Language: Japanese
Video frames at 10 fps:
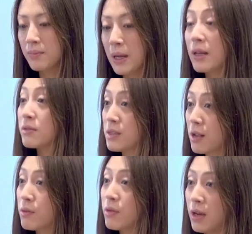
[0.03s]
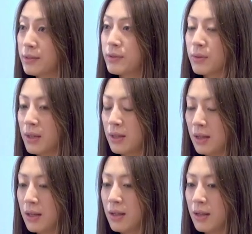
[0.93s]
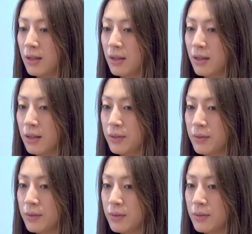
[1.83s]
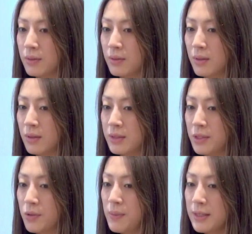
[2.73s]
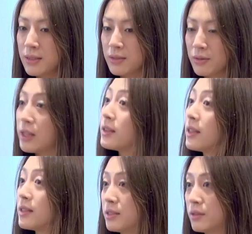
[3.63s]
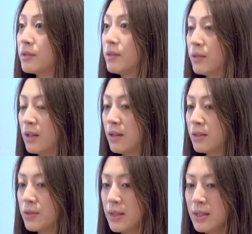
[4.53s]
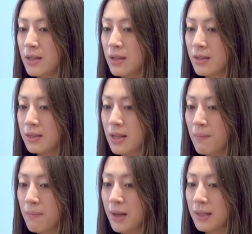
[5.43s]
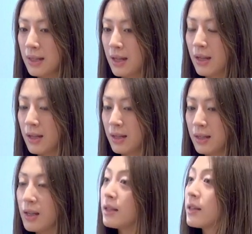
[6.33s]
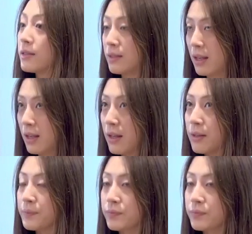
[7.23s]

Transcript: 北京の選考会の時にあの自己ベストだったんですよそれで3番で行けなくて